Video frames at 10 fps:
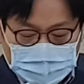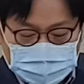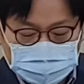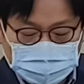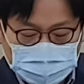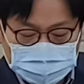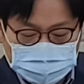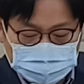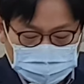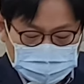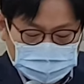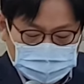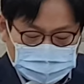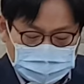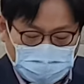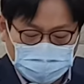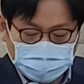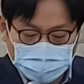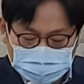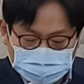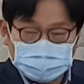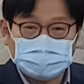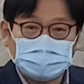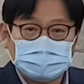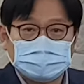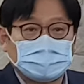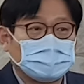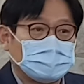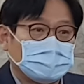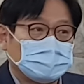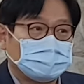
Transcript: 훌다는 최고의 조직신학자라고